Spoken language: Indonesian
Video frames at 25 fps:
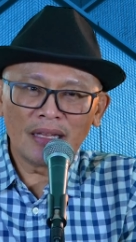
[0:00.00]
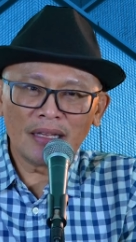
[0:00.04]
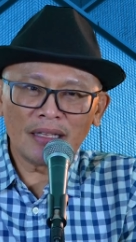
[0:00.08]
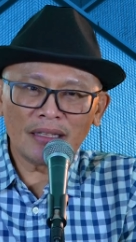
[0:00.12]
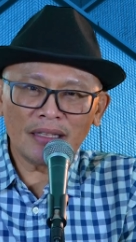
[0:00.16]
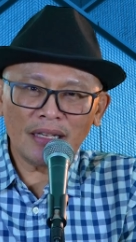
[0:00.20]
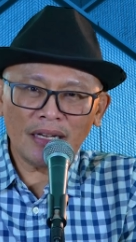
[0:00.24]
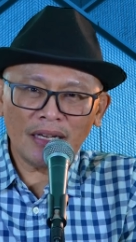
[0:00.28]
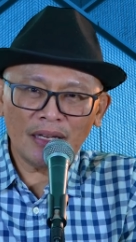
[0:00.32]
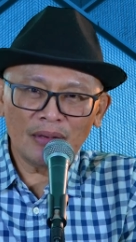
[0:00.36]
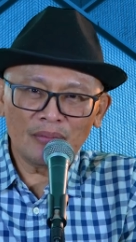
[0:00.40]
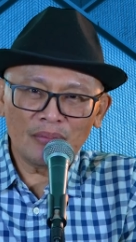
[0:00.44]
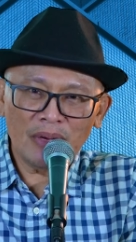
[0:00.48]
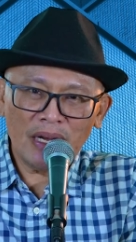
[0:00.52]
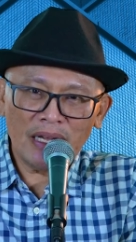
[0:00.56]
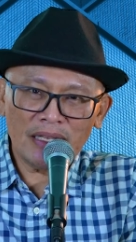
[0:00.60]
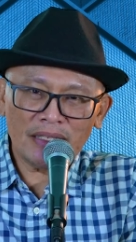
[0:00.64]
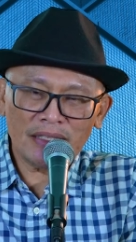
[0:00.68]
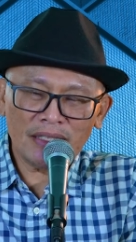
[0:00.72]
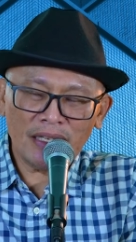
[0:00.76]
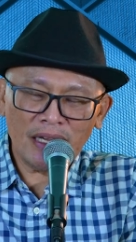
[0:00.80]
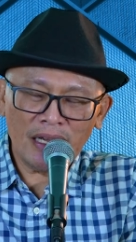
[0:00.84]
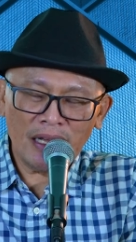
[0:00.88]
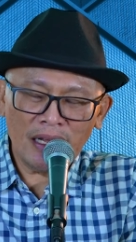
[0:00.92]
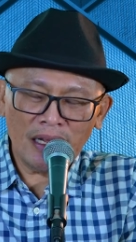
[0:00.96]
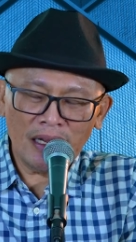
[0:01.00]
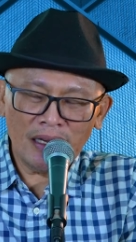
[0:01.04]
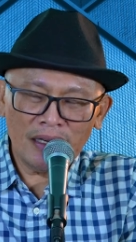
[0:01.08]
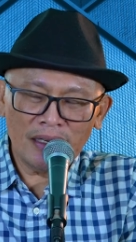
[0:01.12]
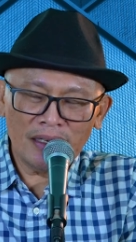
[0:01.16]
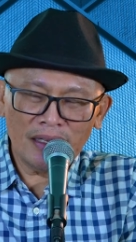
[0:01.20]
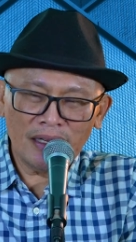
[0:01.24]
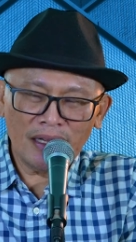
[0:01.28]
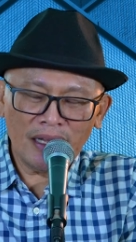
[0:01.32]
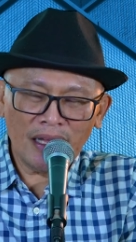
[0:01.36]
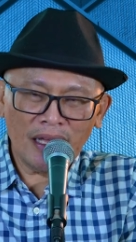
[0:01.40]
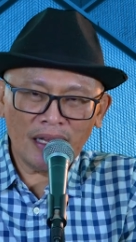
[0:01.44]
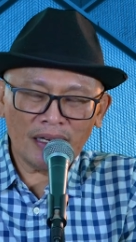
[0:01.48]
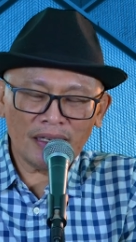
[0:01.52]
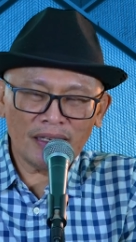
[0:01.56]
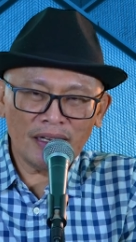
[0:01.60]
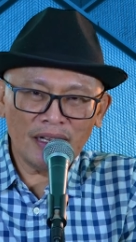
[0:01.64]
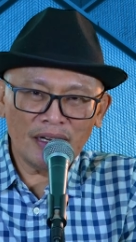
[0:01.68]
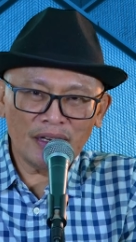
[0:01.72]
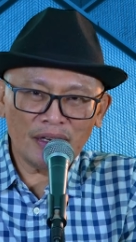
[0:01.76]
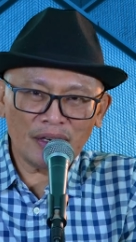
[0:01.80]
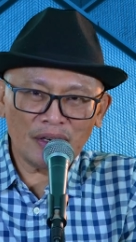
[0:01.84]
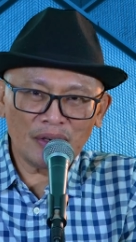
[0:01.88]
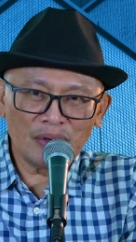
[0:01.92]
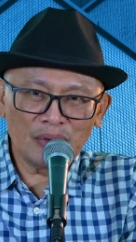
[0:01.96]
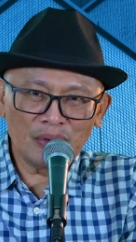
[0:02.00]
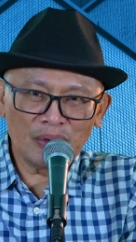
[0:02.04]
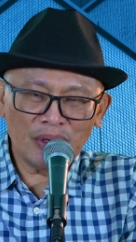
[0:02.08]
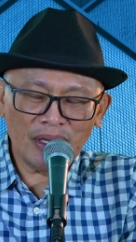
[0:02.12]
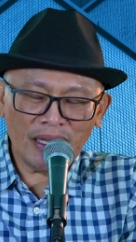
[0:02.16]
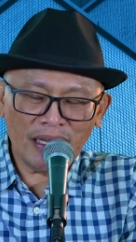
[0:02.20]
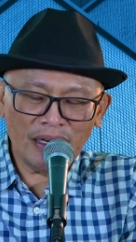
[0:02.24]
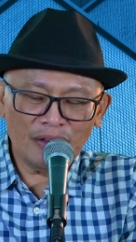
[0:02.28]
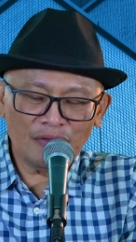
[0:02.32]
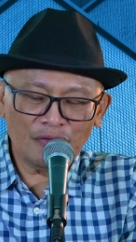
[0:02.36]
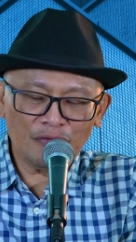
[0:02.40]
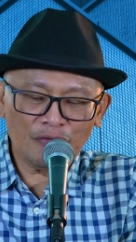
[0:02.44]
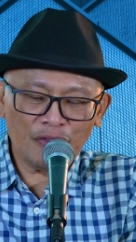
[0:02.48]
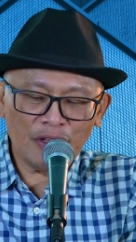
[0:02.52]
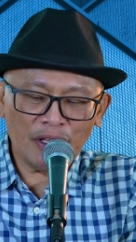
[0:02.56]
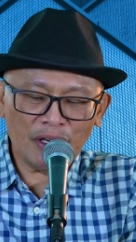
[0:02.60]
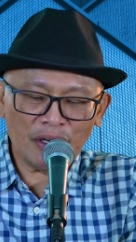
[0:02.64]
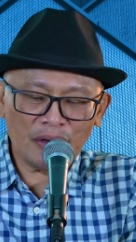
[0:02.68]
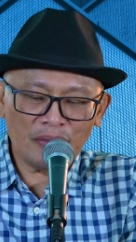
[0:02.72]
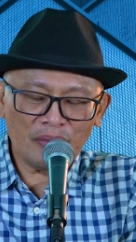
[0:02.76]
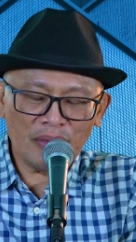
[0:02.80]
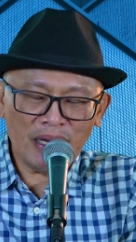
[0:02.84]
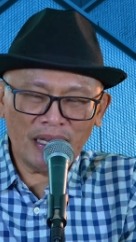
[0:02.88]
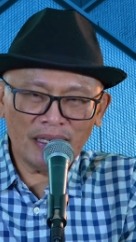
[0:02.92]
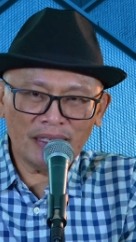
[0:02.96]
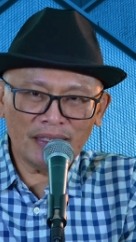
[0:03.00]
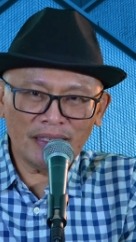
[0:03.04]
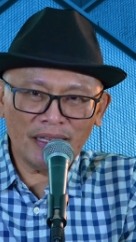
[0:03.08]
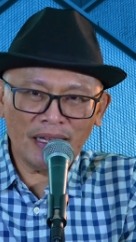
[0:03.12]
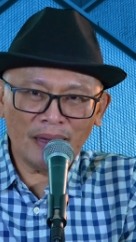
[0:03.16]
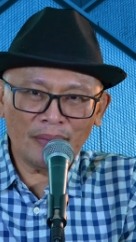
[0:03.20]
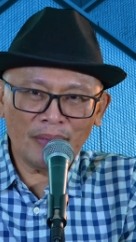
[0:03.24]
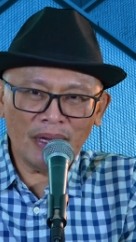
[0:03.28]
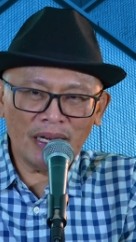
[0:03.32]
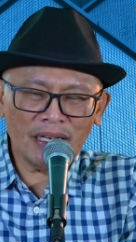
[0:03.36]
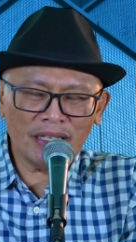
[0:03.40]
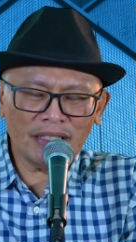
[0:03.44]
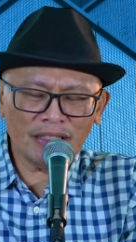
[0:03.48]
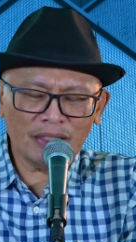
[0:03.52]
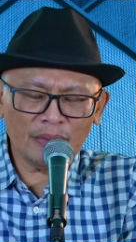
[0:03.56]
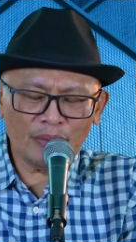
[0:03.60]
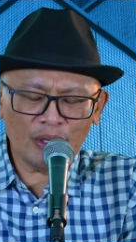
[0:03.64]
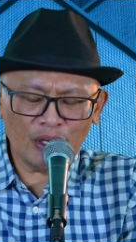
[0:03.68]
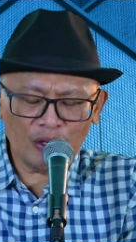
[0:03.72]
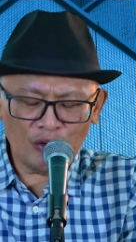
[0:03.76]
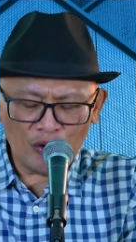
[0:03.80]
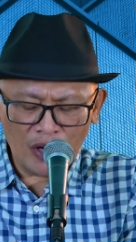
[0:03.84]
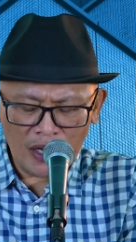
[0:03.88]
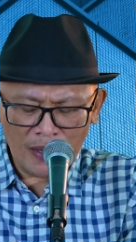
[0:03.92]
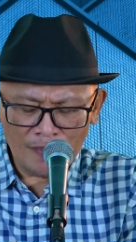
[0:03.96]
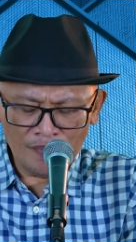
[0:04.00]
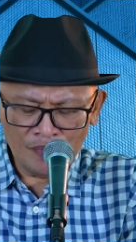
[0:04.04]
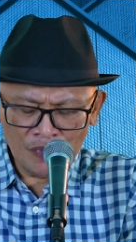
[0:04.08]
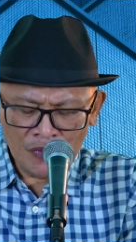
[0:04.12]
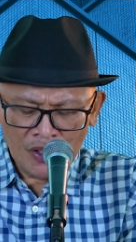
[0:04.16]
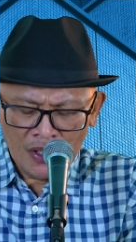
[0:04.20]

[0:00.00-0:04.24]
kita akan baca, dengar dan renungkan firman-Nya. Mari kita berdoa.